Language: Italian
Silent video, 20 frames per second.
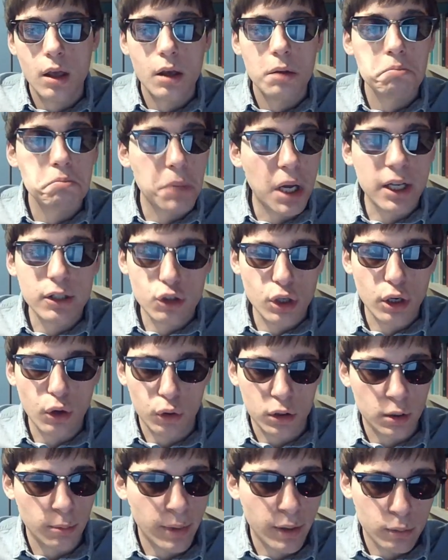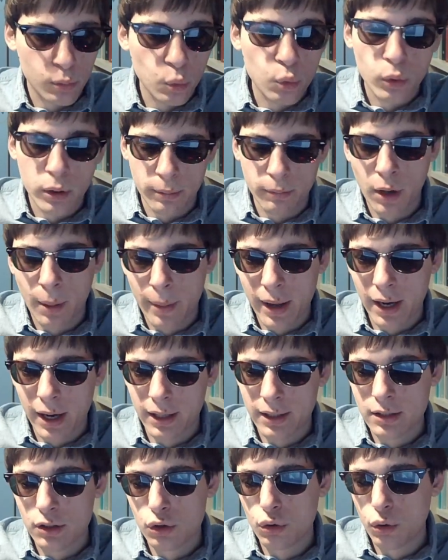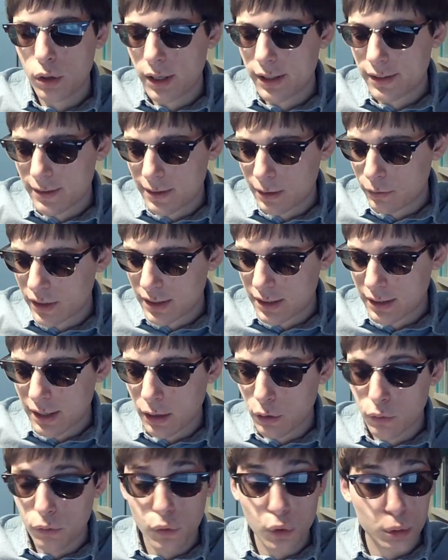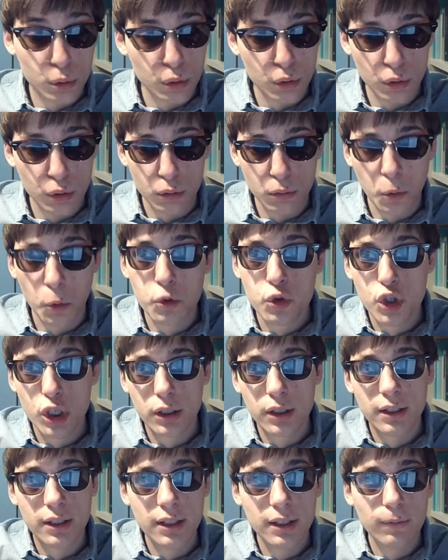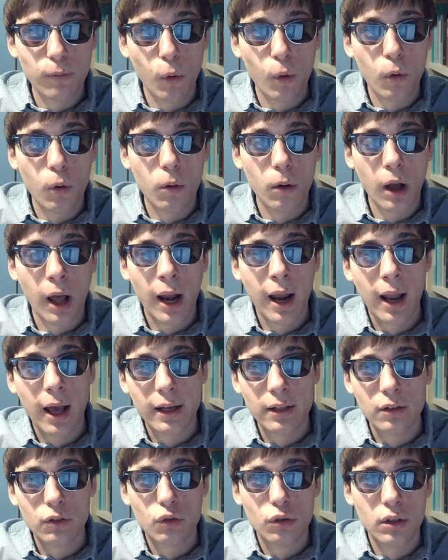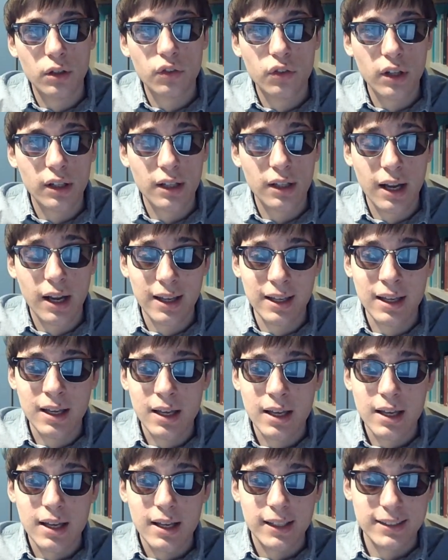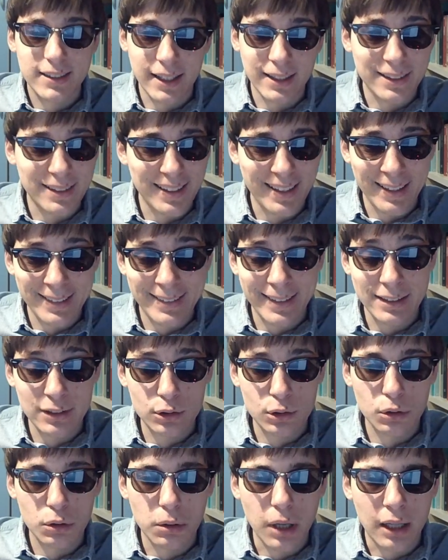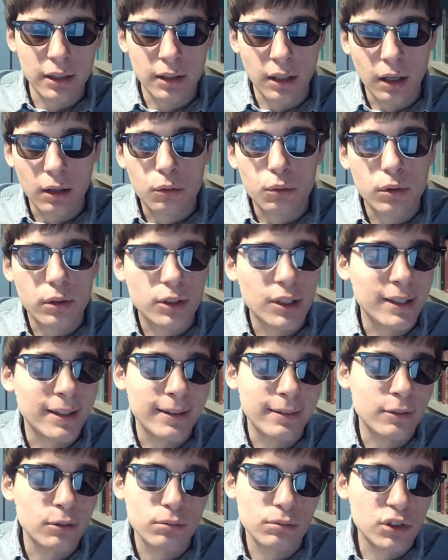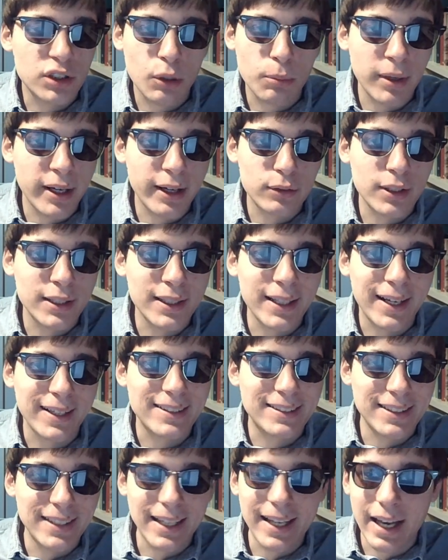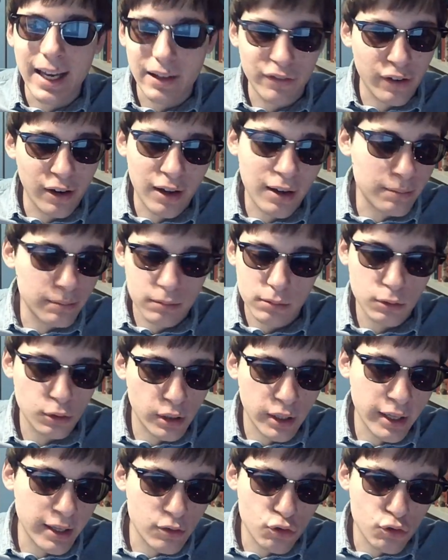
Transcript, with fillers: La canzone è ottima, comunque una bella canzone, se dovessi dargli un voto oggettivo alla canzone in sé direi 7, il testo alcun... cioè, non si è obbligato a dire siga e fra, ok?